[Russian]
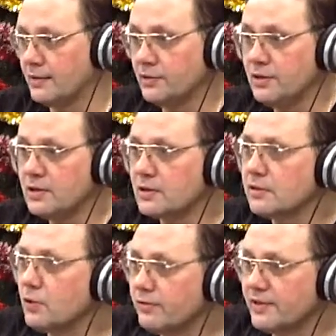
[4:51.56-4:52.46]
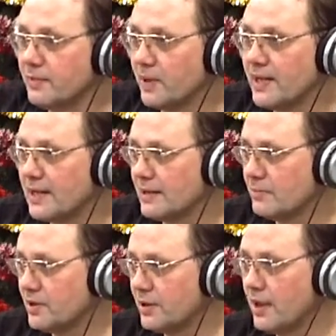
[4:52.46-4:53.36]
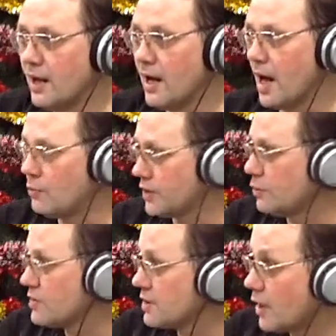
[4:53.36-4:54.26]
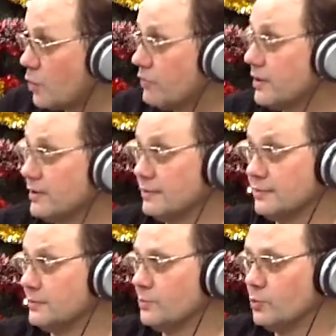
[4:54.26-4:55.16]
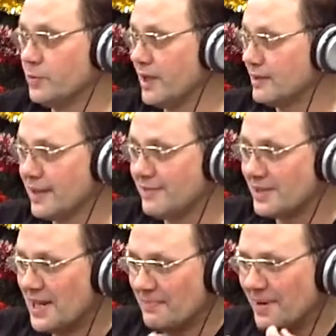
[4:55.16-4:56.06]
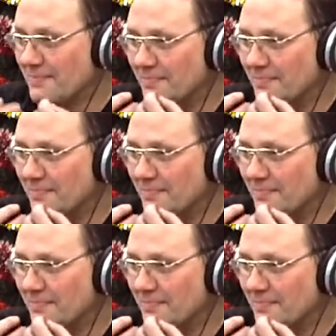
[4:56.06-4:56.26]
ни слова непонятно было, а он такой здоровый, у меня, наверное,